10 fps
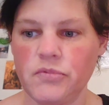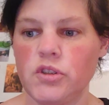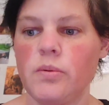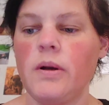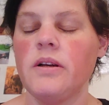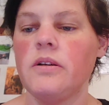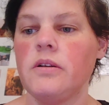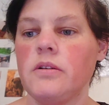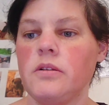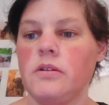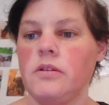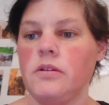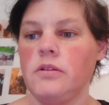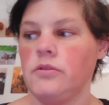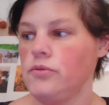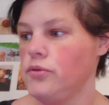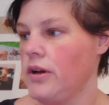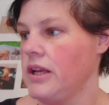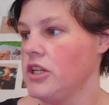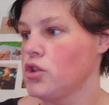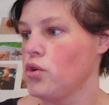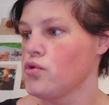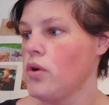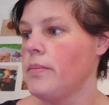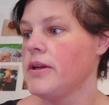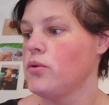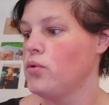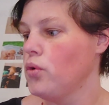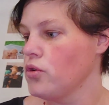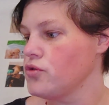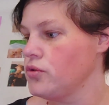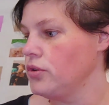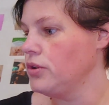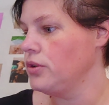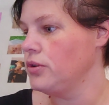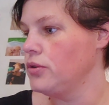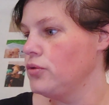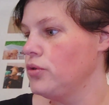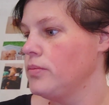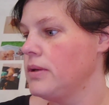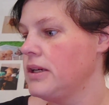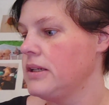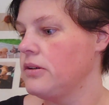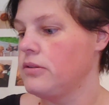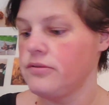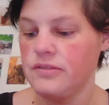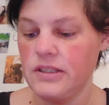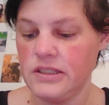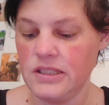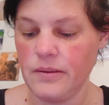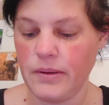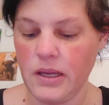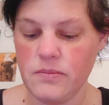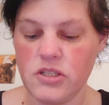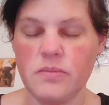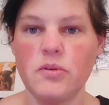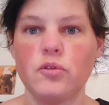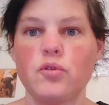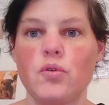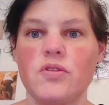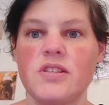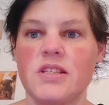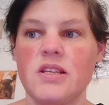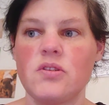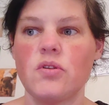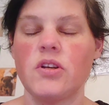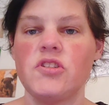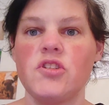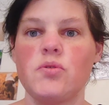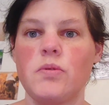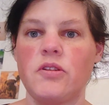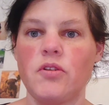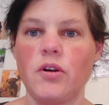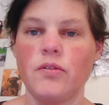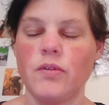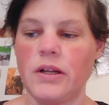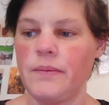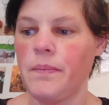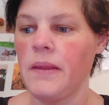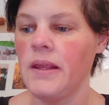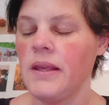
Excusez-moi. Euh, donc voilà, et je reçois mes courses euh, demain en fin d'après-midi. J'ai mis entre 16h et 18h, voilà.